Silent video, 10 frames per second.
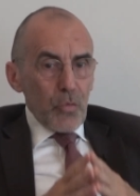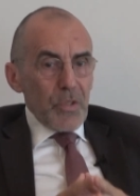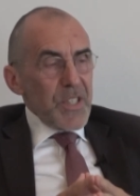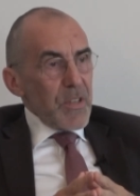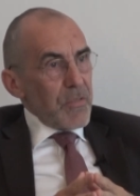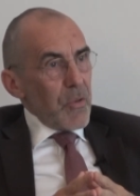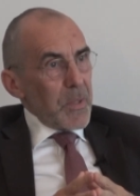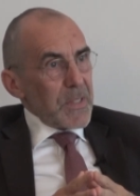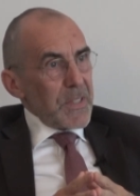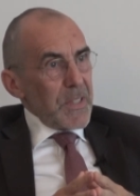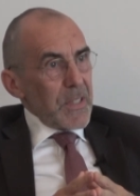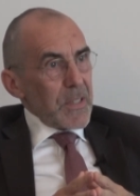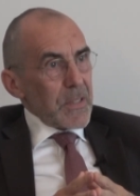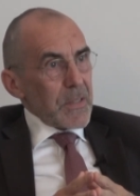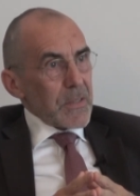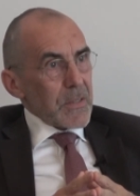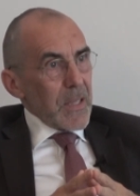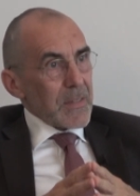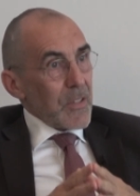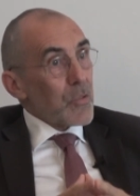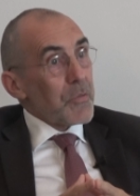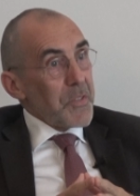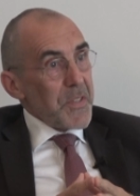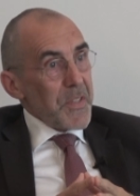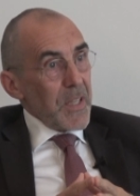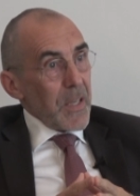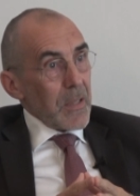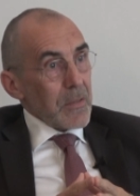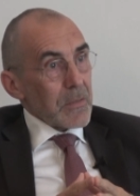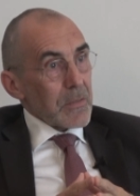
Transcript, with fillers: d'outils informatiques assez sophistiqués,